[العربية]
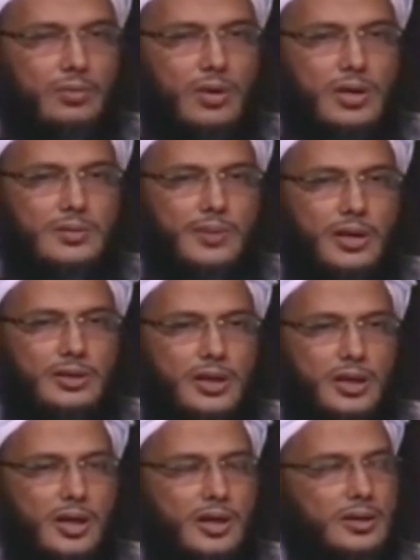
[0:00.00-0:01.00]
وأصبحت
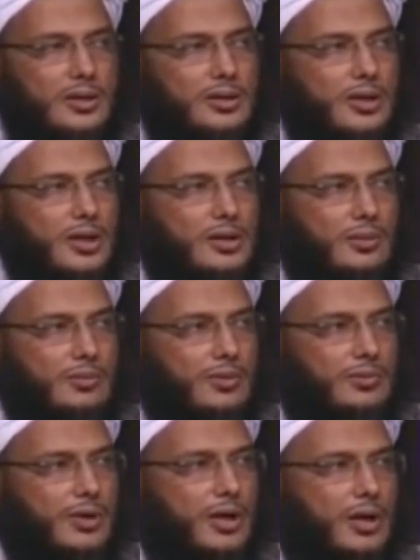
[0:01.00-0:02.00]
شركات الإنتاج
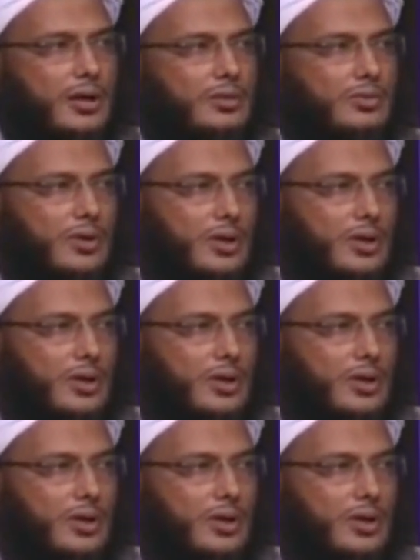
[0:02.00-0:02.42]
يعمل فيها غير